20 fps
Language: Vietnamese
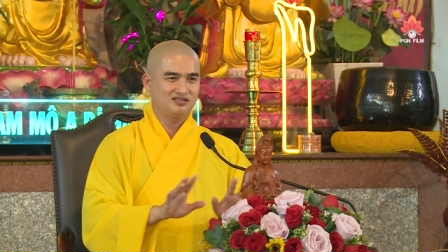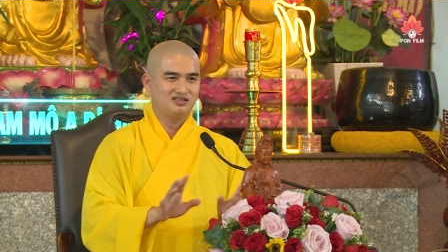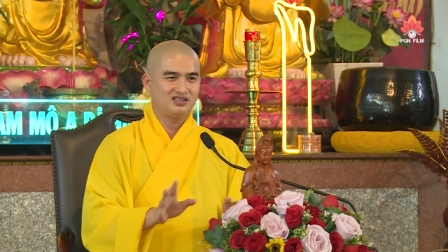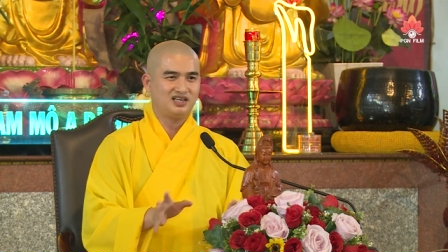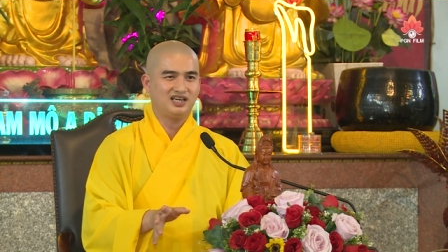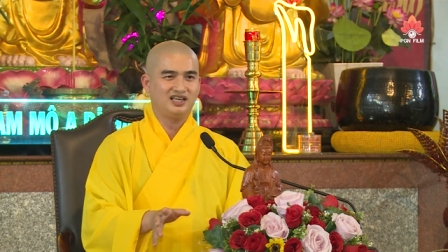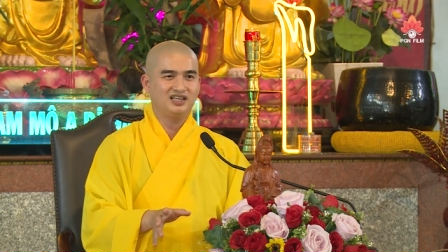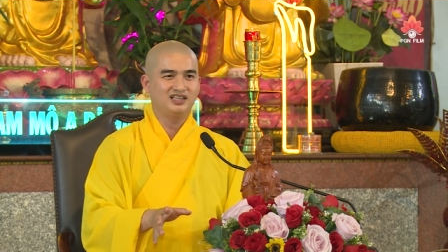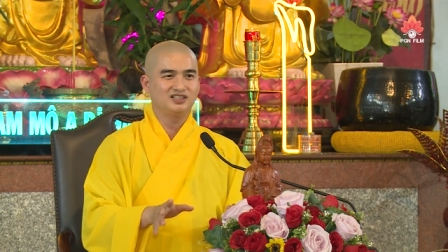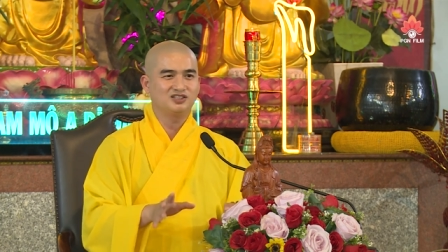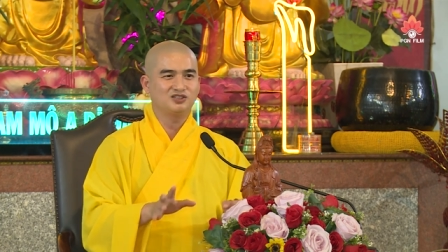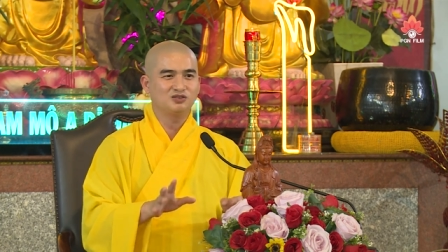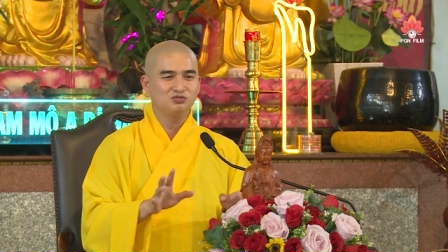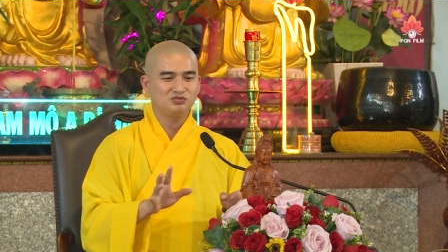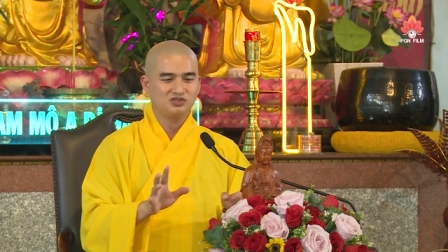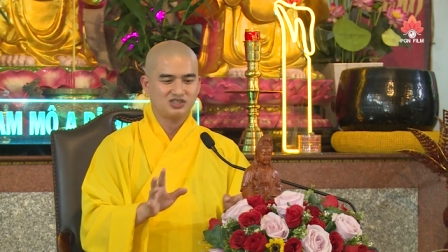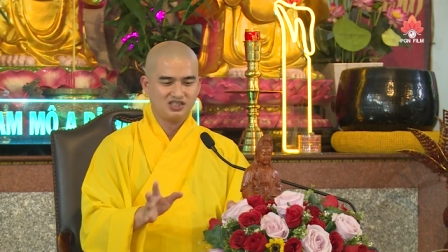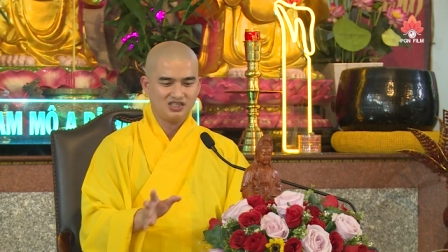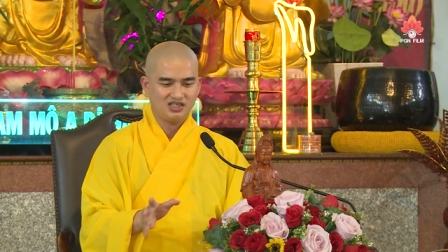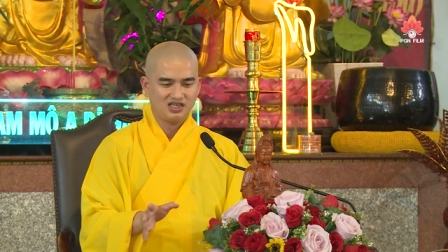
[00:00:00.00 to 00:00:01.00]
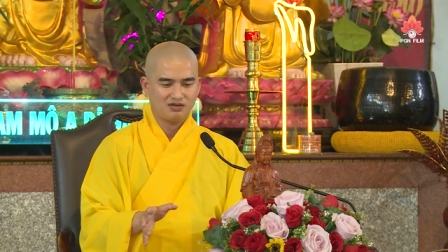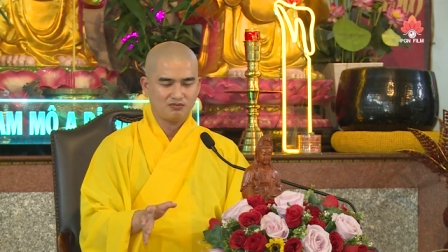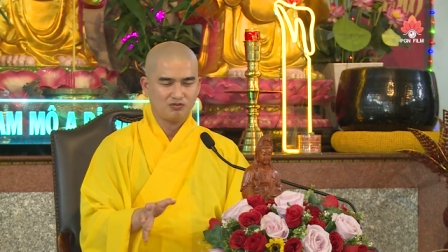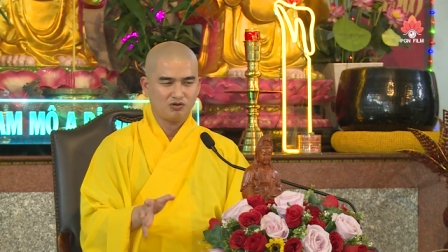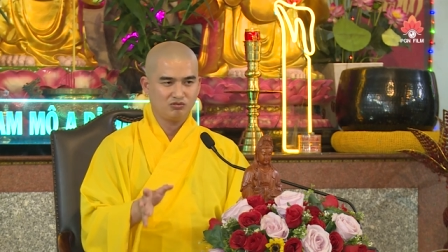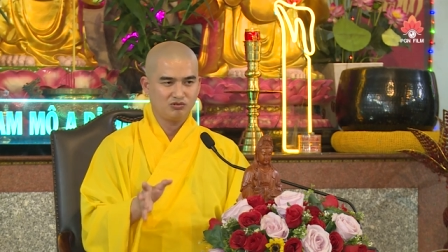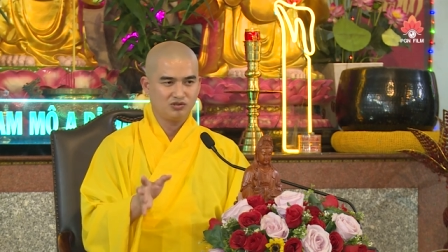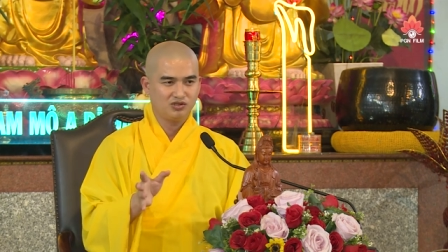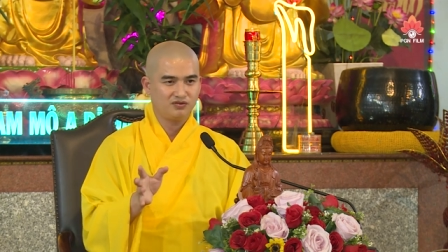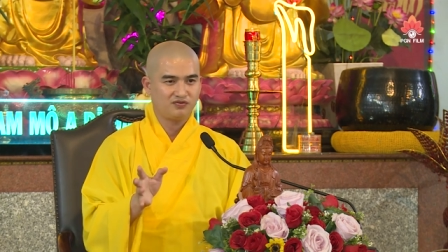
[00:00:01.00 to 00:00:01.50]
thầy cũng chỉ là
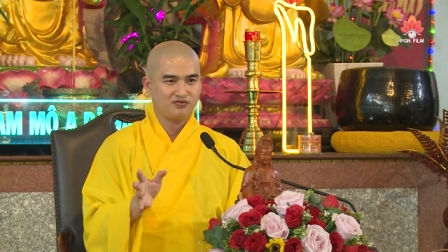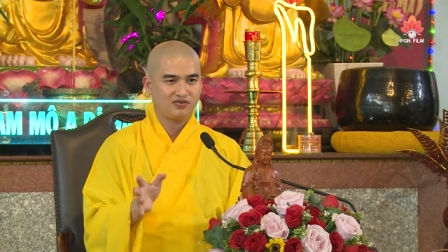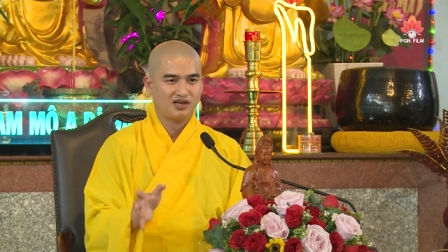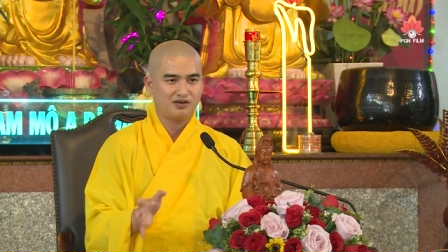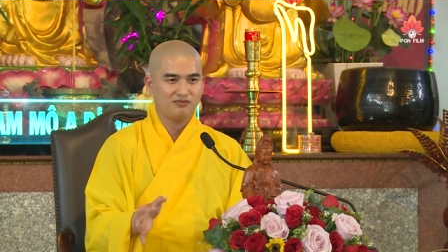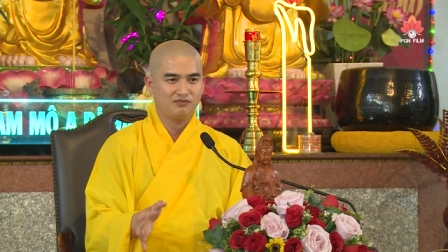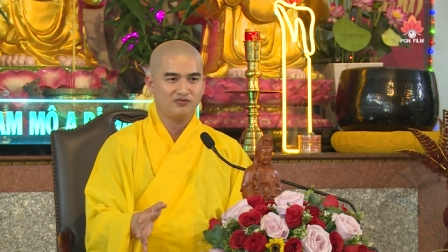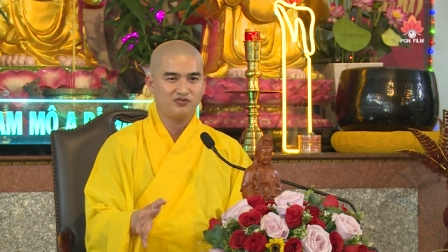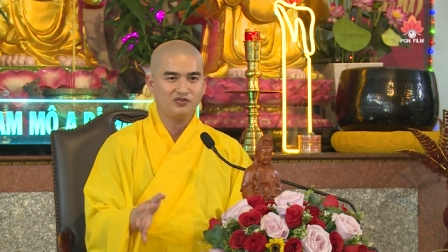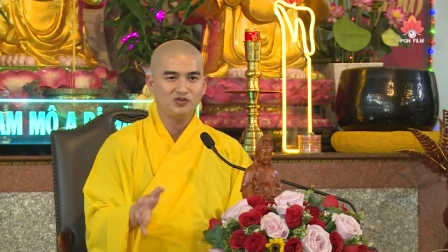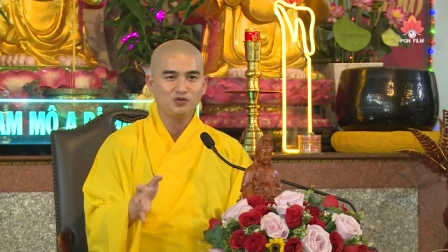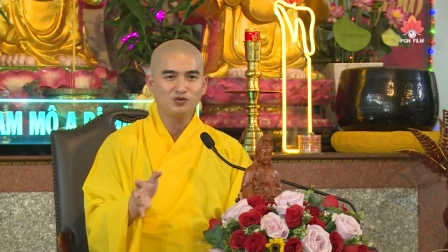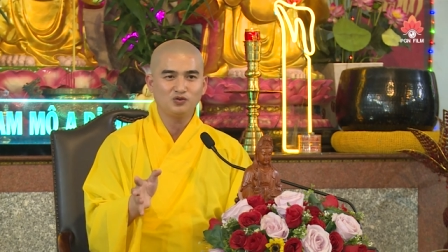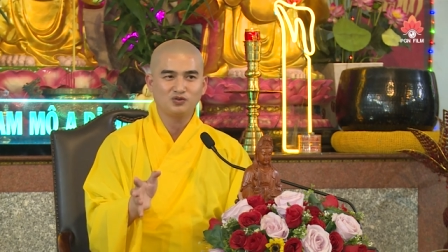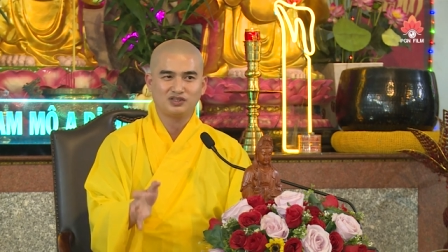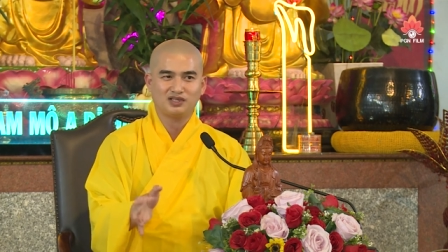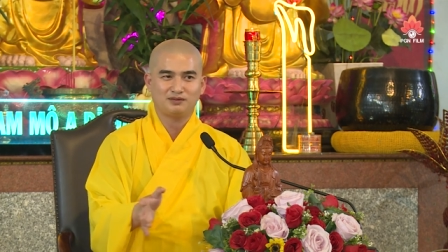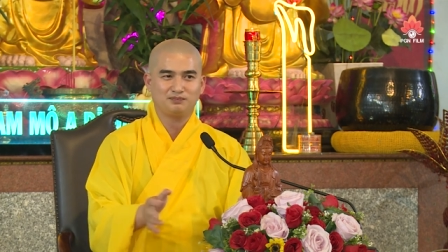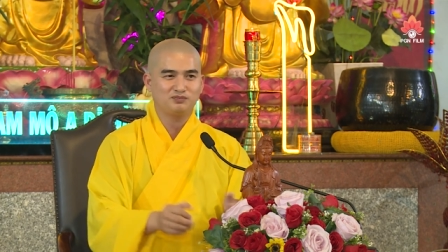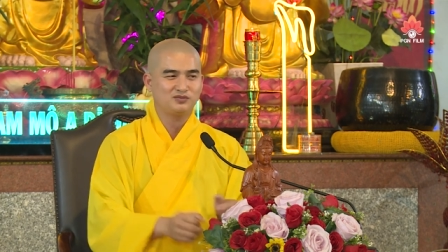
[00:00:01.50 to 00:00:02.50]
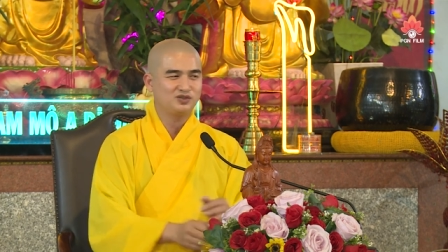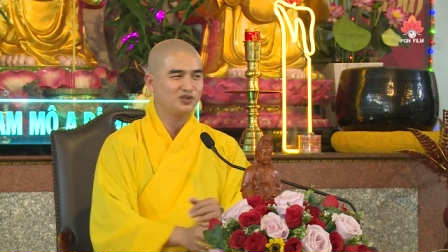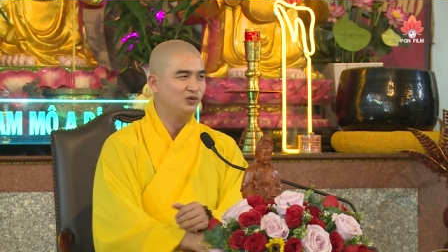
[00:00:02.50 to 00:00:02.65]
một người phạm phu tập